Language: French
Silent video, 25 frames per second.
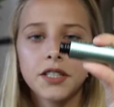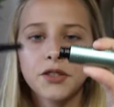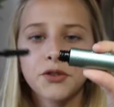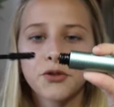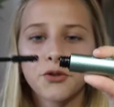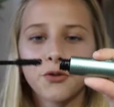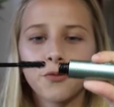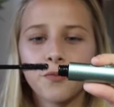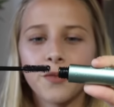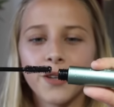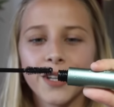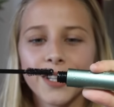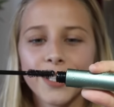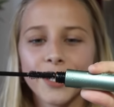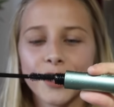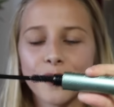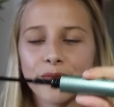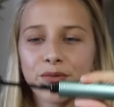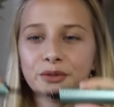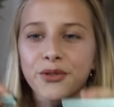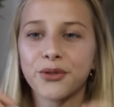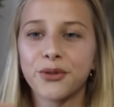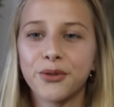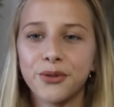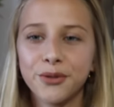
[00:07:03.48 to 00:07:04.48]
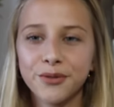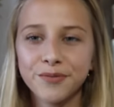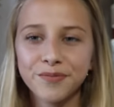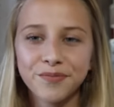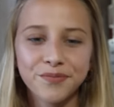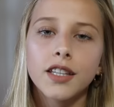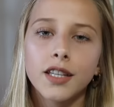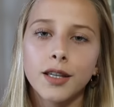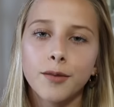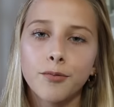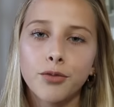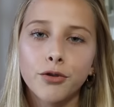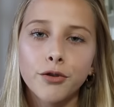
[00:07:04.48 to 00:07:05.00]
est super, j'aime trop.
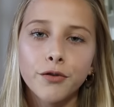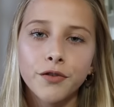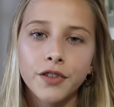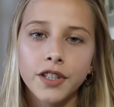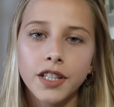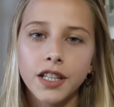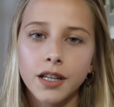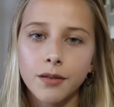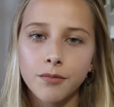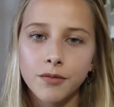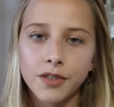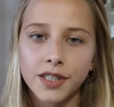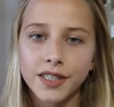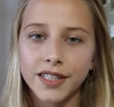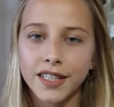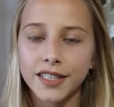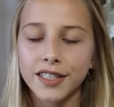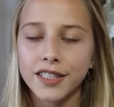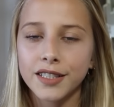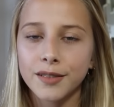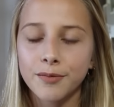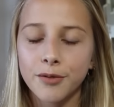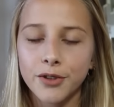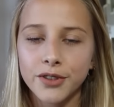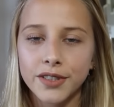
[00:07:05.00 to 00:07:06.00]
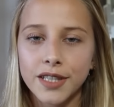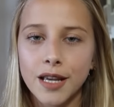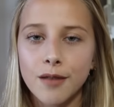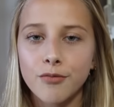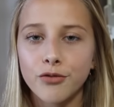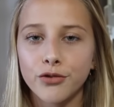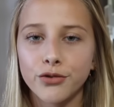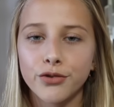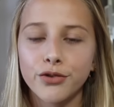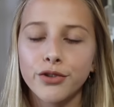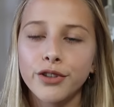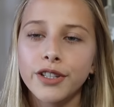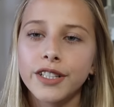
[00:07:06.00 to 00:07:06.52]
Et pour finir, mes
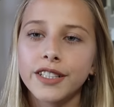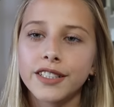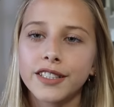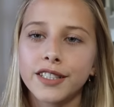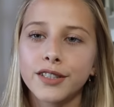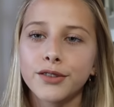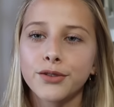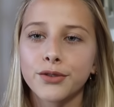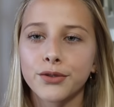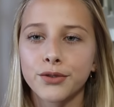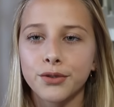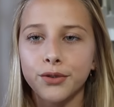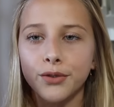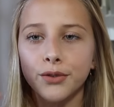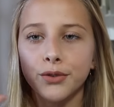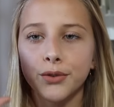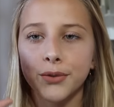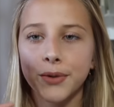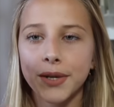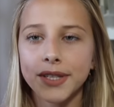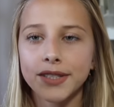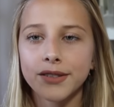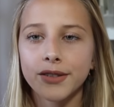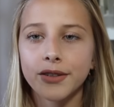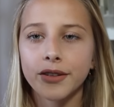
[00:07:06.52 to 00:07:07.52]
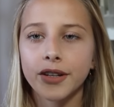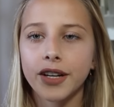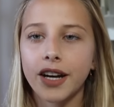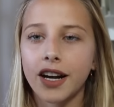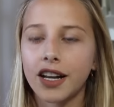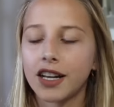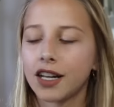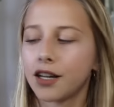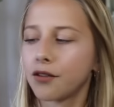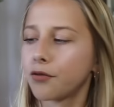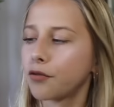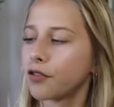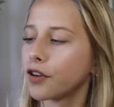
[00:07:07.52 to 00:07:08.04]
indispensables de l'été, ce sont trois encres
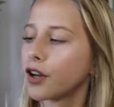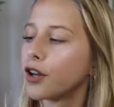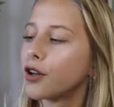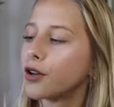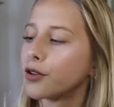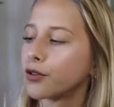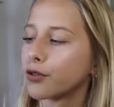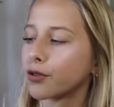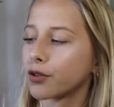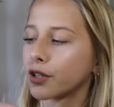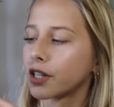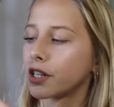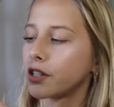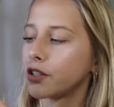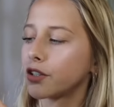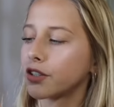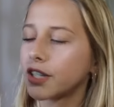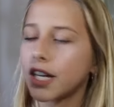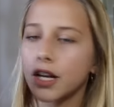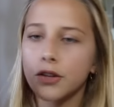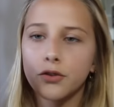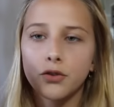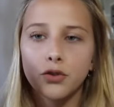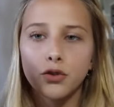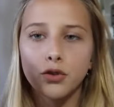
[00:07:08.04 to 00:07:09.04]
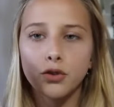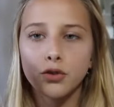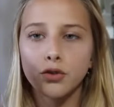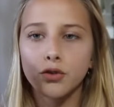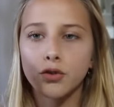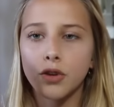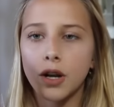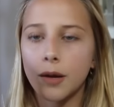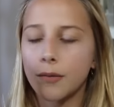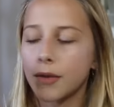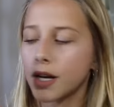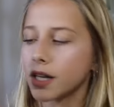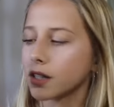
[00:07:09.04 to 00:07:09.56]
à lèvres. Donc il y en a deux
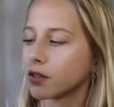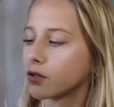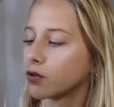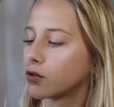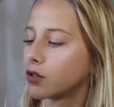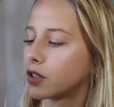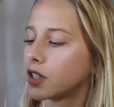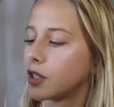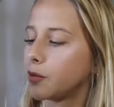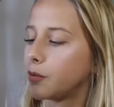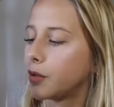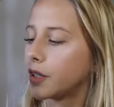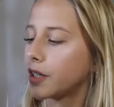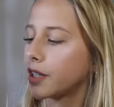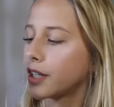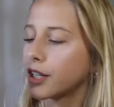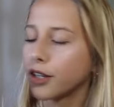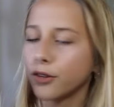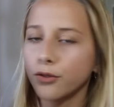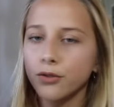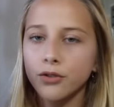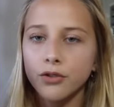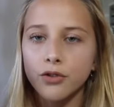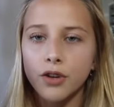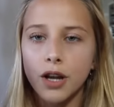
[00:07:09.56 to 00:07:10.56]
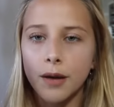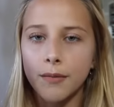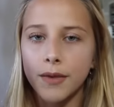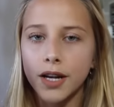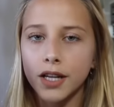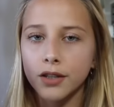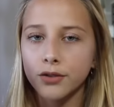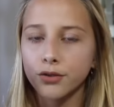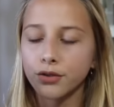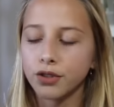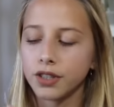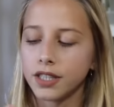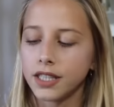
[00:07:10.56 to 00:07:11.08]
de la marque Nocibe et une de la
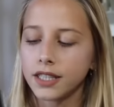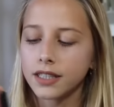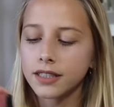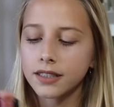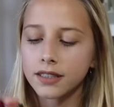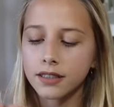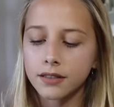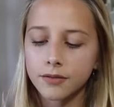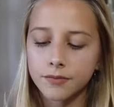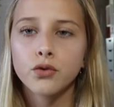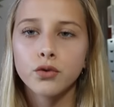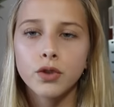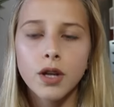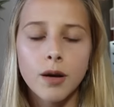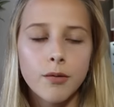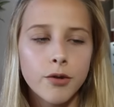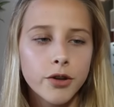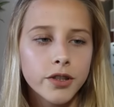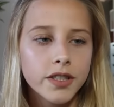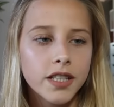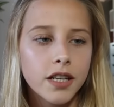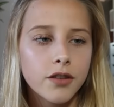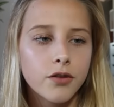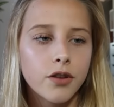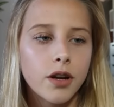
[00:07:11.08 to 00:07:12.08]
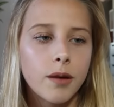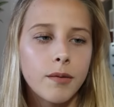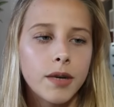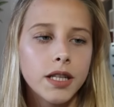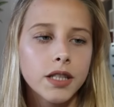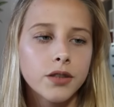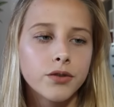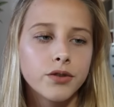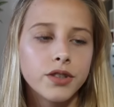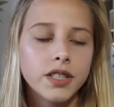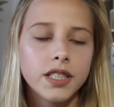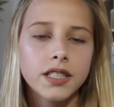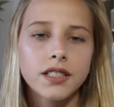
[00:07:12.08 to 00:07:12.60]
marque NYX. Tout d'abord celle de la
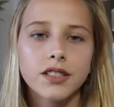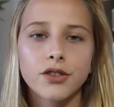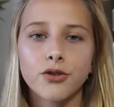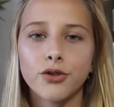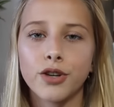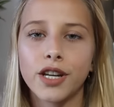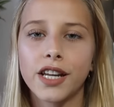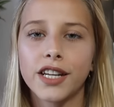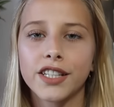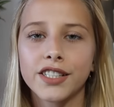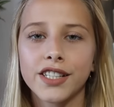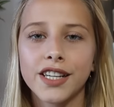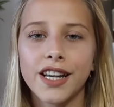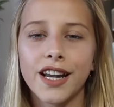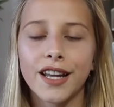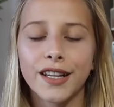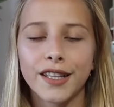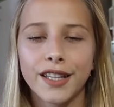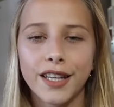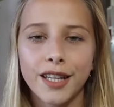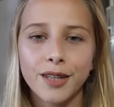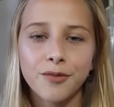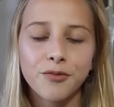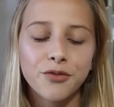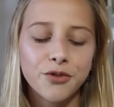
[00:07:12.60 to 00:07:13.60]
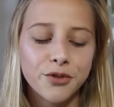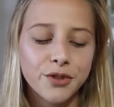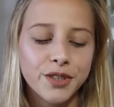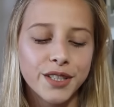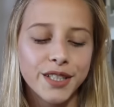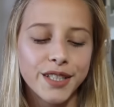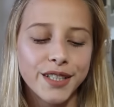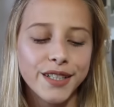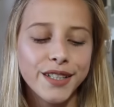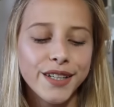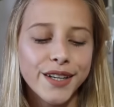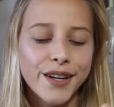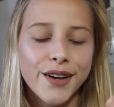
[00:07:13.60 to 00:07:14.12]
marque NYX, je l'ai achetée à la Gate
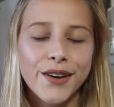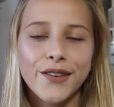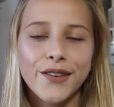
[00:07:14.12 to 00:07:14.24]
Beauty.